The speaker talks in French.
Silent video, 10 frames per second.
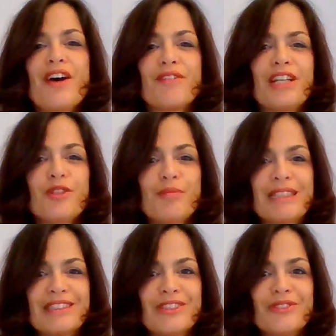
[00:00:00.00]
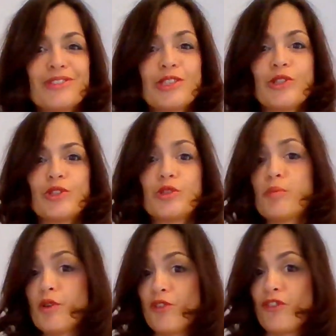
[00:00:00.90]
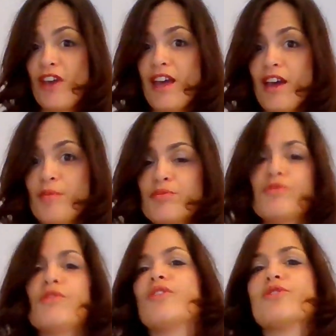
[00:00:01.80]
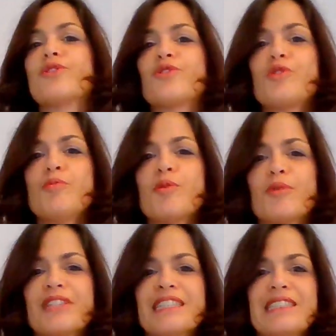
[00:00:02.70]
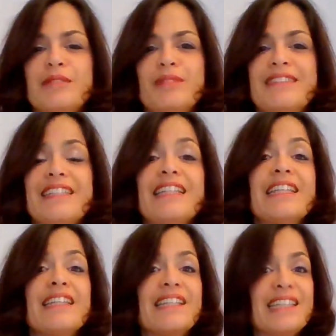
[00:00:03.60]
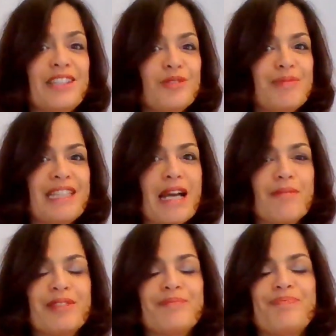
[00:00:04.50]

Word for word: Voyons maintenant ce que tu peux faire pour rendre ce moment d'intimité inoubliable.